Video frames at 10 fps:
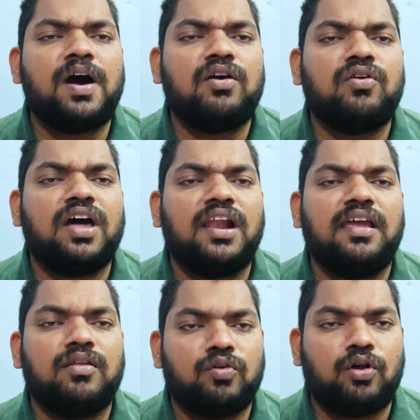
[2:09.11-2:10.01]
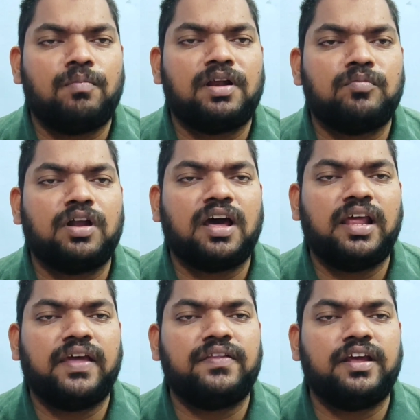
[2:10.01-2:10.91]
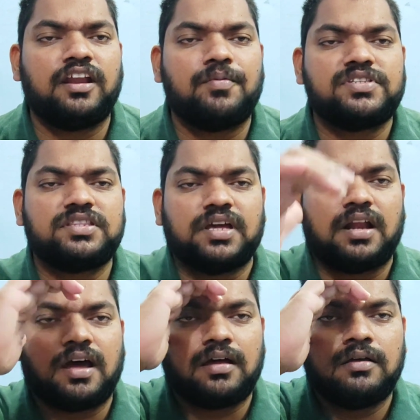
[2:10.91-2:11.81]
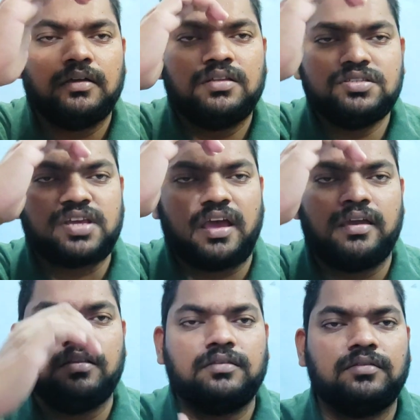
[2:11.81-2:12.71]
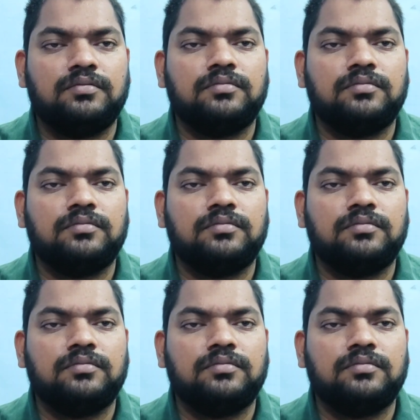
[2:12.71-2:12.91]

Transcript: బాగుండాలి ఎందులో మనం ఉండాలి ఎందరికీ నమస్తే అండ జై హింద్